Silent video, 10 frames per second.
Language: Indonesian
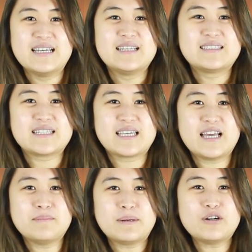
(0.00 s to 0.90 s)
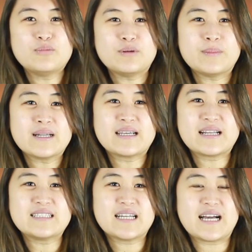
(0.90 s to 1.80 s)
Sekian pengumuman
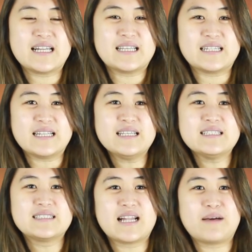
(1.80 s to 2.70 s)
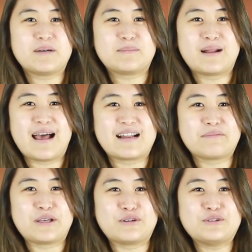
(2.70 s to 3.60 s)
gereja kali ini. Selamat
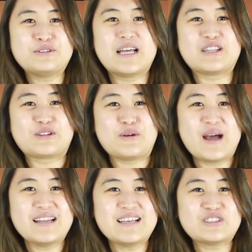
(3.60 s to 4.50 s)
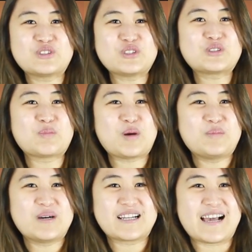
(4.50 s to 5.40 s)
berhari Minggu, dan Tuhan Yesus
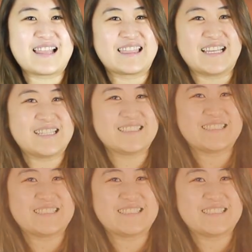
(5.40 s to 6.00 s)
memberkati.